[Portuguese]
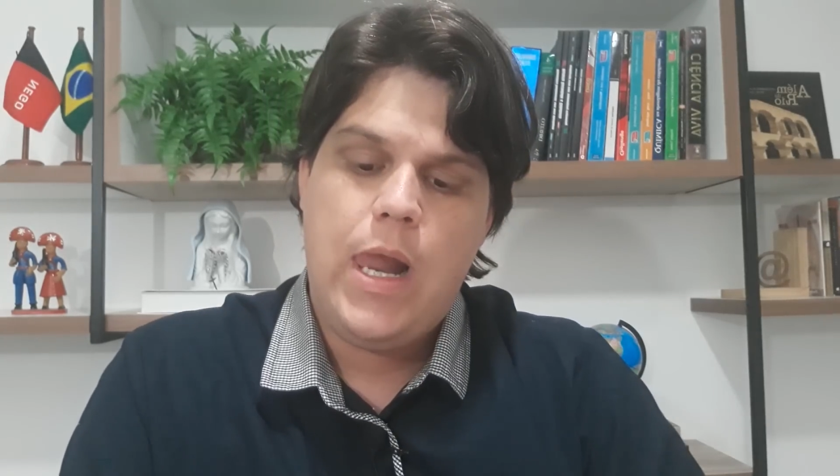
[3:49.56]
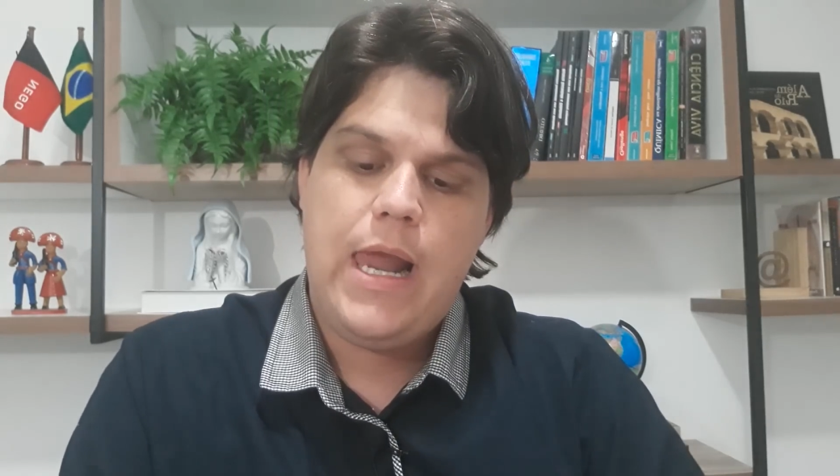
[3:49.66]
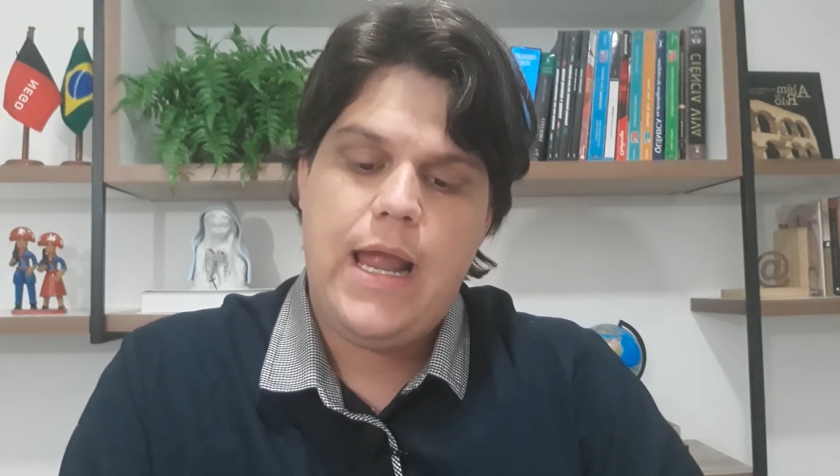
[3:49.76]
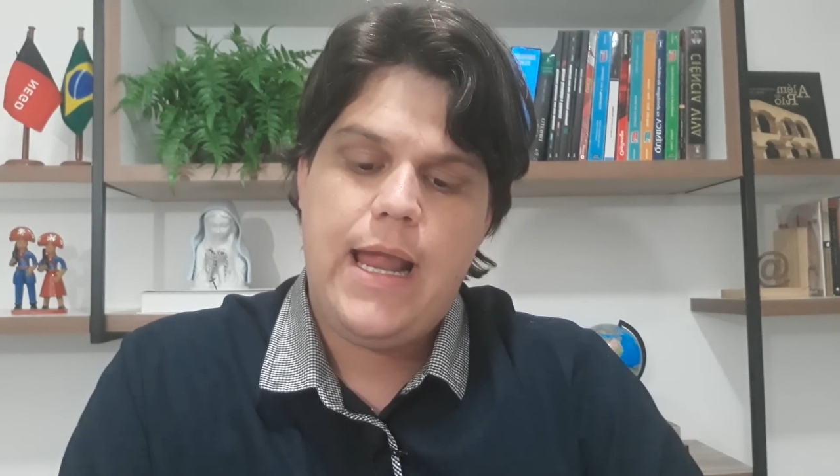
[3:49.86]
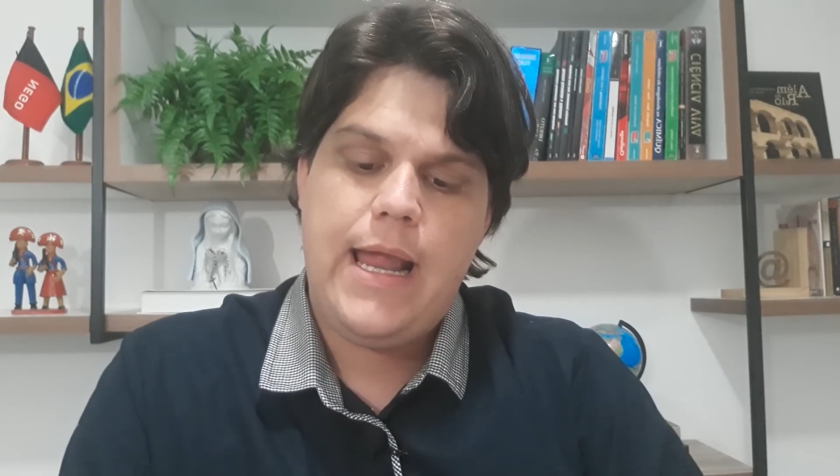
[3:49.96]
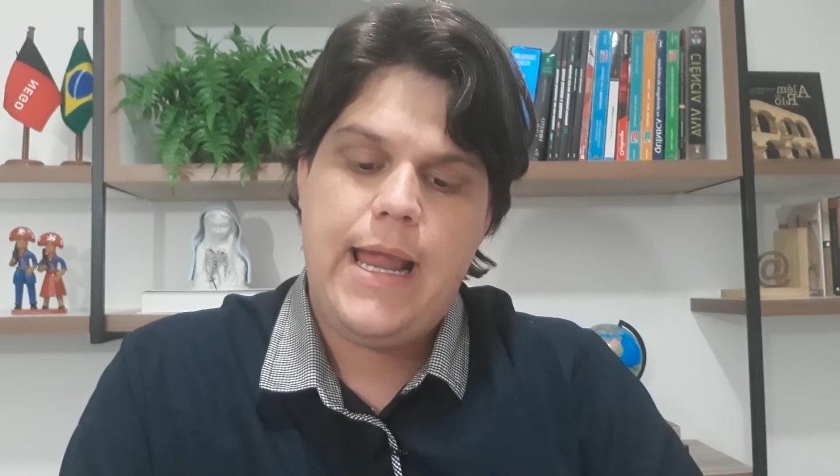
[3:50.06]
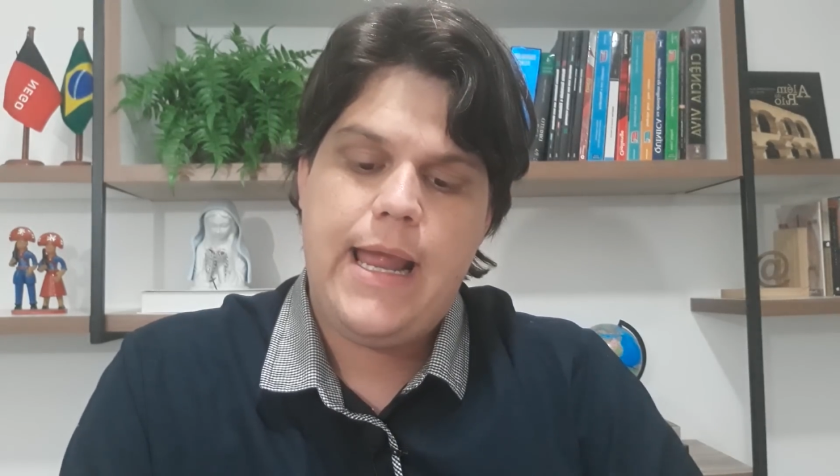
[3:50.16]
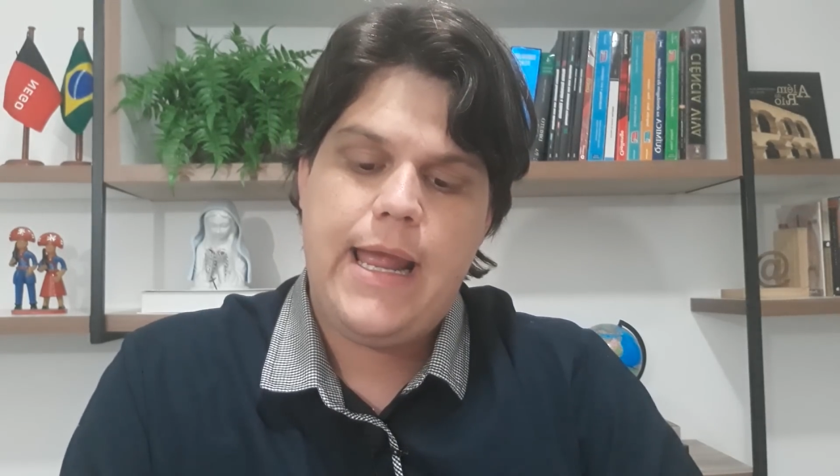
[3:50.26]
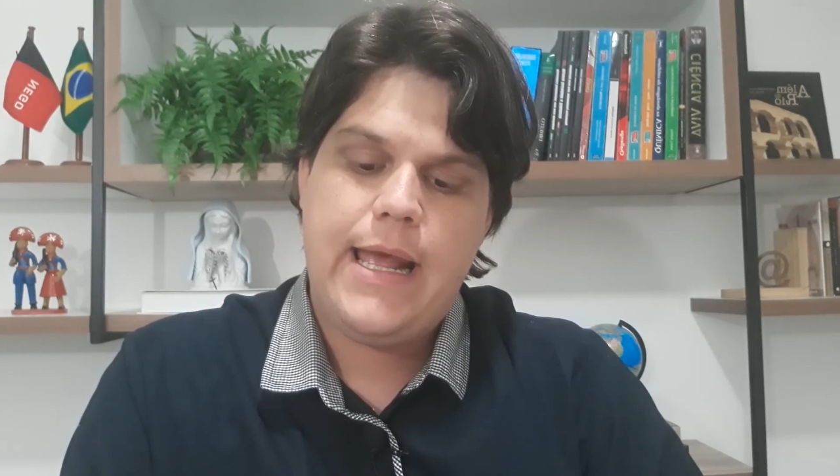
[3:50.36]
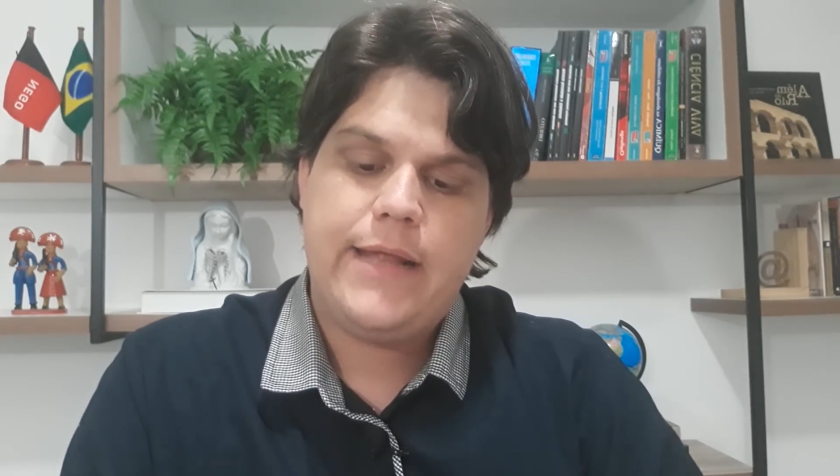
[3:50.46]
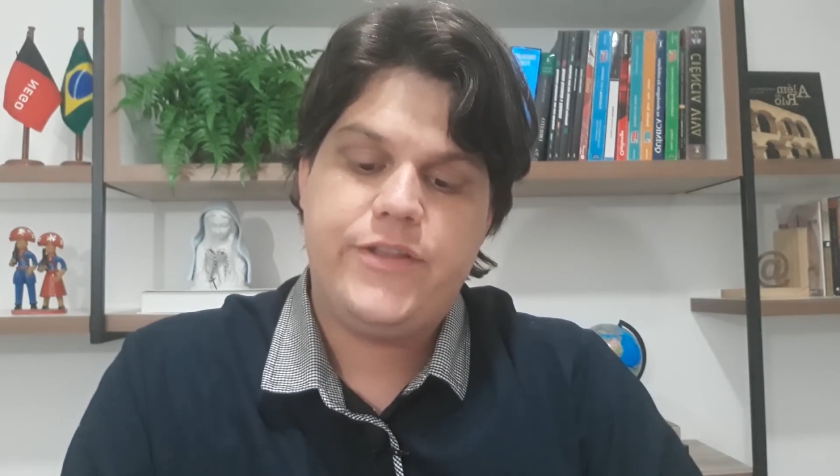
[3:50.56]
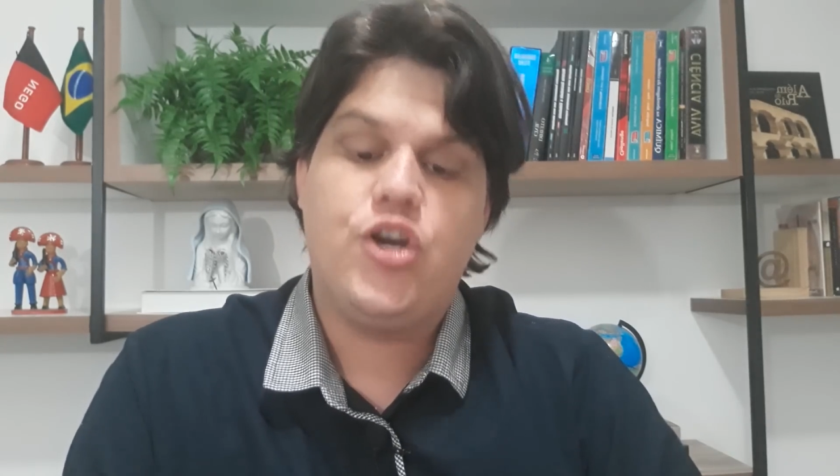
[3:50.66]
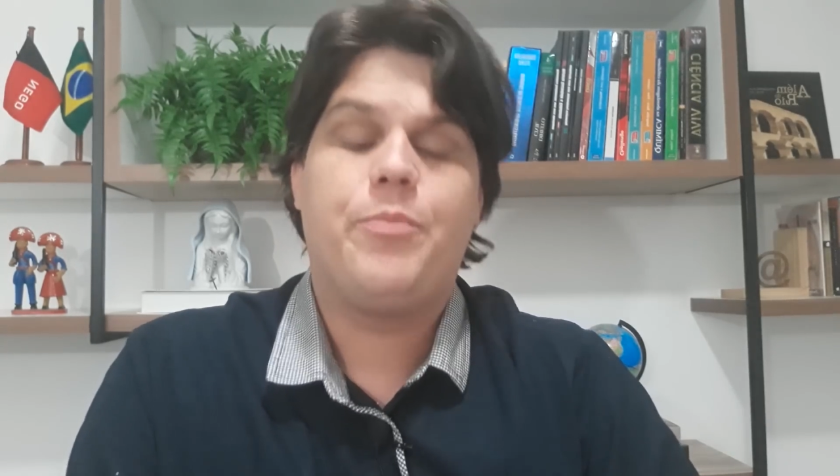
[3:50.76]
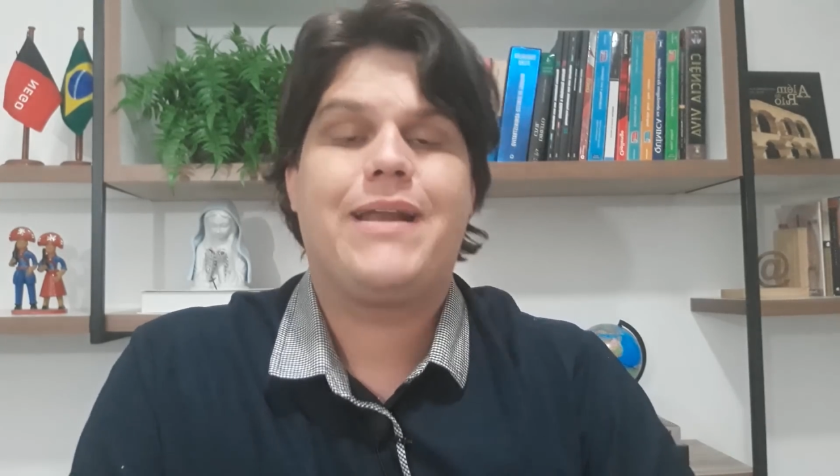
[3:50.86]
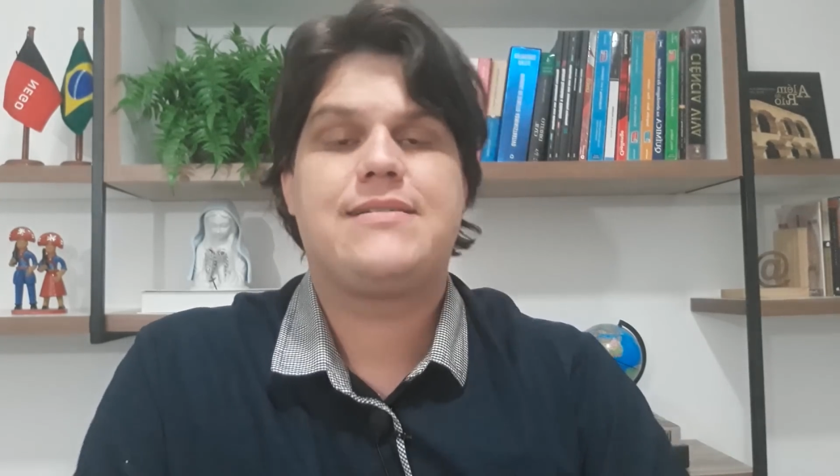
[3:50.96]
é, de
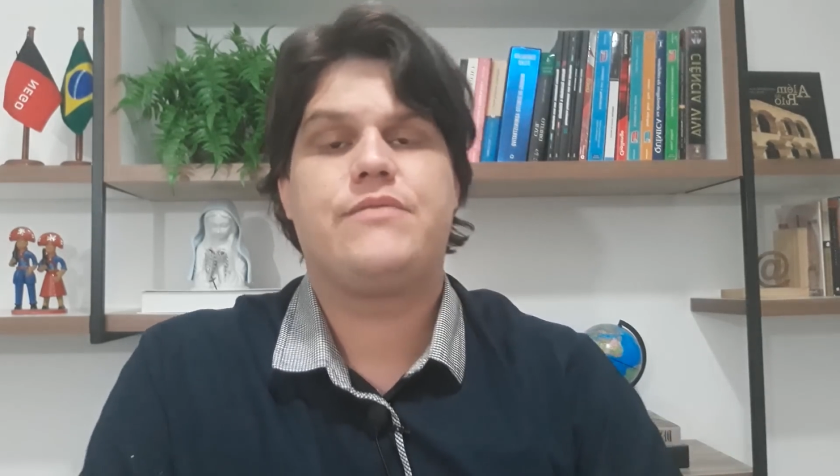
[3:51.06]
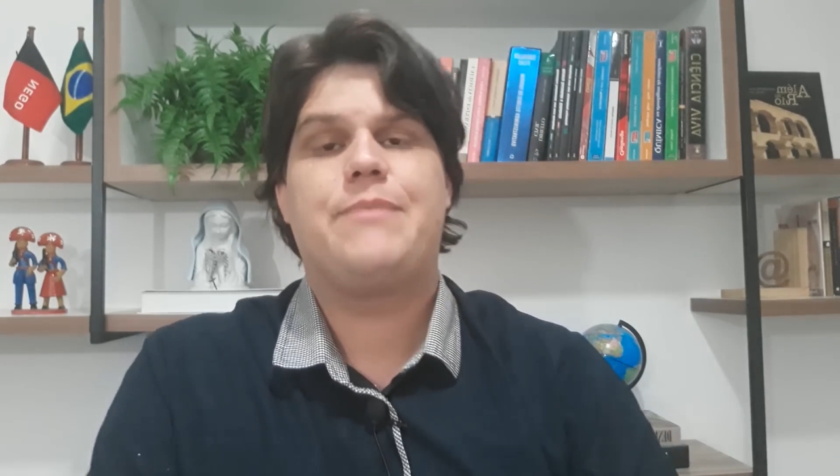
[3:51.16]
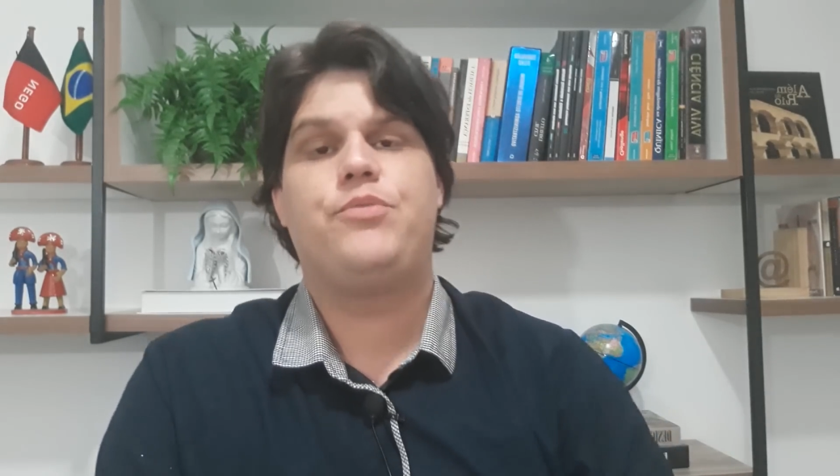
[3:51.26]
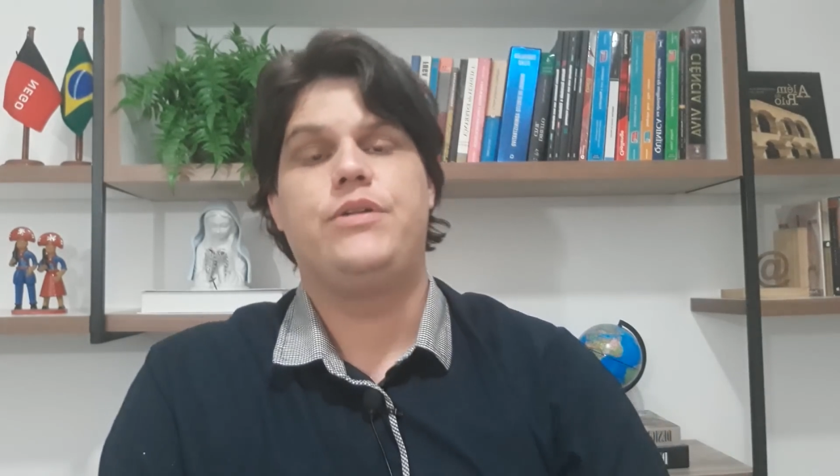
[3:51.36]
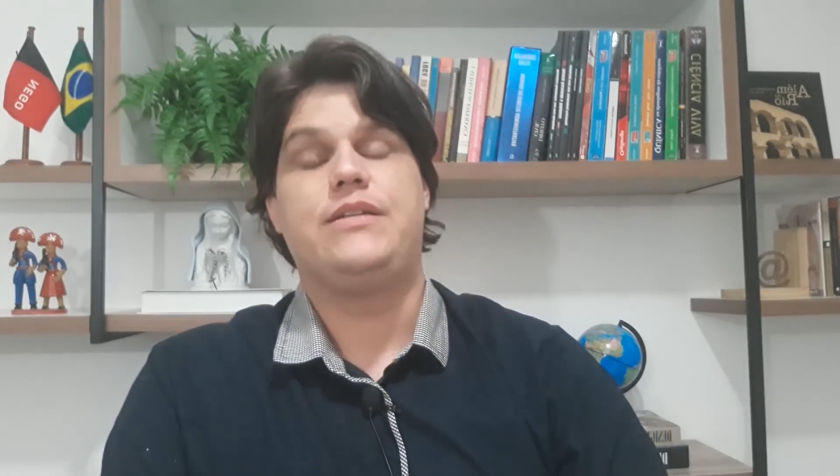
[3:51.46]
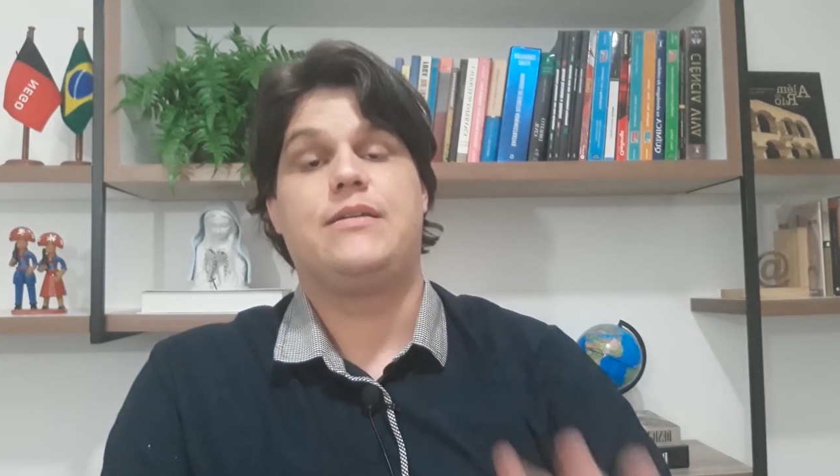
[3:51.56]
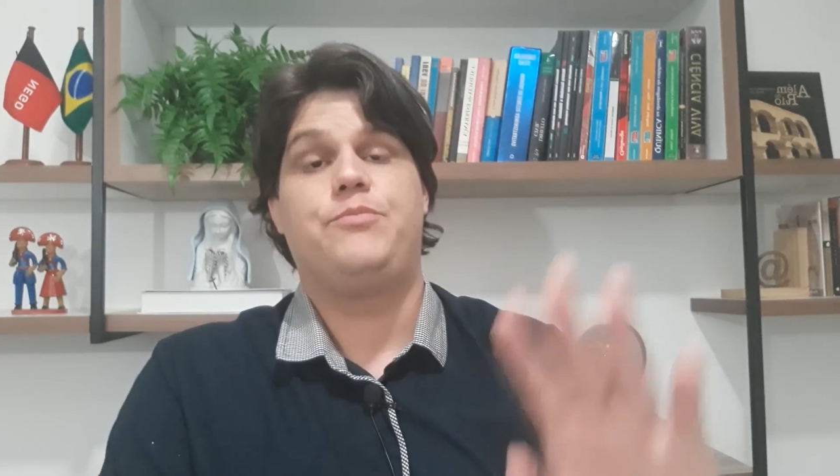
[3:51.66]
operação da política.